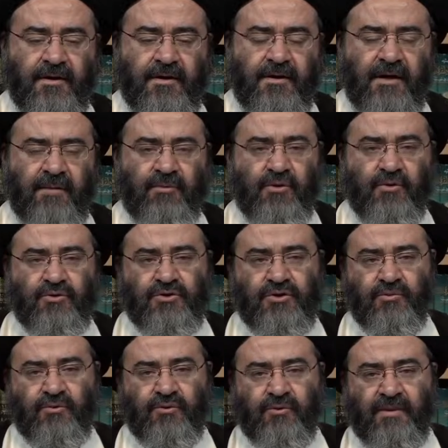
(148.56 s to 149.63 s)
لم
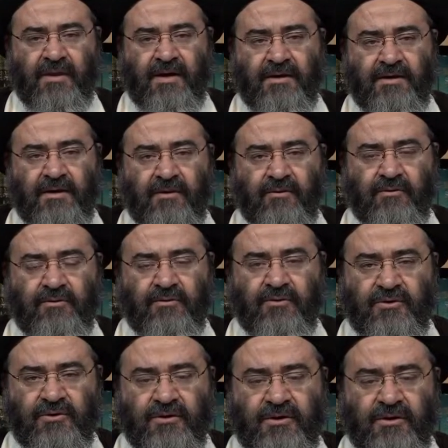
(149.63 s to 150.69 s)
يجبه بأنه
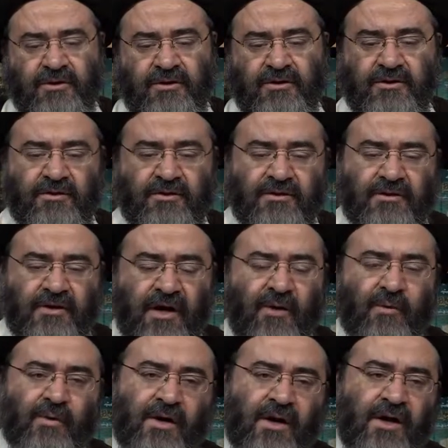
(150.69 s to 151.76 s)
تدرك
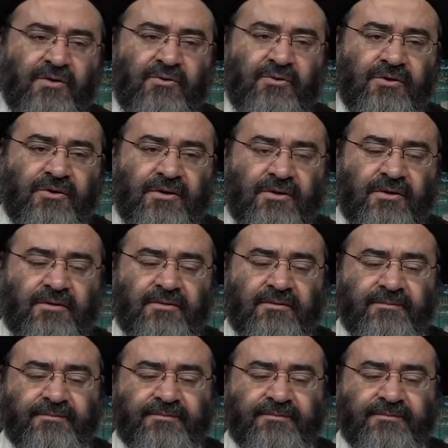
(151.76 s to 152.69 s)
أو لا تدرك